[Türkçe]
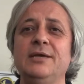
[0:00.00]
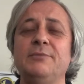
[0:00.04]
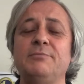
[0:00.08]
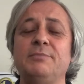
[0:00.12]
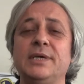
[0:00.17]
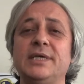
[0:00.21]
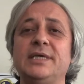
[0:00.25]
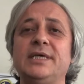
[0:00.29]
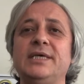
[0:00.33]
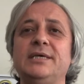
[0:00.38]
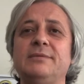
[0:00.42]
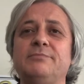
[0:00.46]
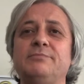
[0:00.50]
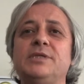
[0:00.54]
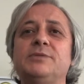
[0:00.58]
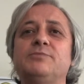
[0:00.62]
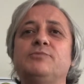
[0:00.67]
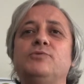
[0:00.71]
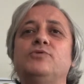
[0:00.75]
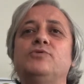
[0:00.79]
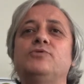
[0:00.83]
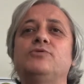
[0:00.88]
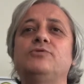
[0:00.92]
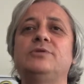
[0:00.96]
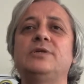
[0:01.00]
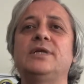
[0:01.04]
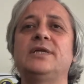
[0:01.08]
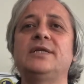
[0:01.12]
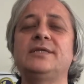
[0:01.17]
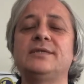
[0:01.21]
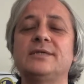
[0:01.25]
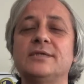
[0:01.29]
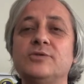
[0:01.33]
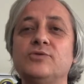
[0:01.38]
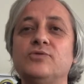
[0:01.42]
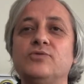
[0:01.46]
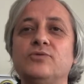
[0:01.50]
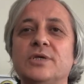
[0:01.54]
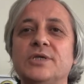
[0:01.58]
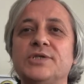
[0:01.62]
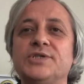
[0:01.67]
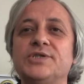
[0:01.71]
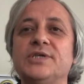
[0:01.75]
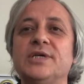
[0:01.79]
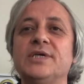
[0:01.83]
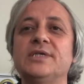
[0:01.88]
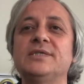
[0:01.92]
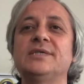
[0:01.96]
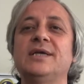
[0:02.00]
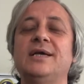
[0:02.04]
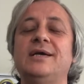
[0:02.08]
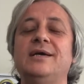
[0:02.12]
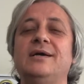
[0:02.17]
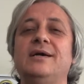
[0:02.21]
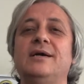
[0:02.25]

Peki biz bu ürünlere nasıl ulaşacağız?